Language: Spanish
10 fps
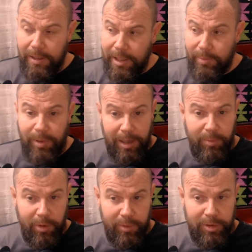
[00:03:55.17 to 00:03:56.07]
y para
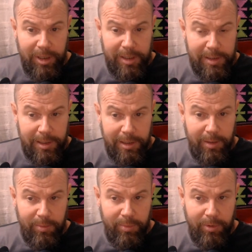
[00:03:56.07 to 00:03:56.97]
aprovechar ese
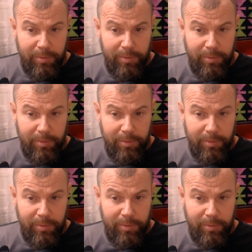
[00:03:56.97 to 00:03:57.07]
tiempo.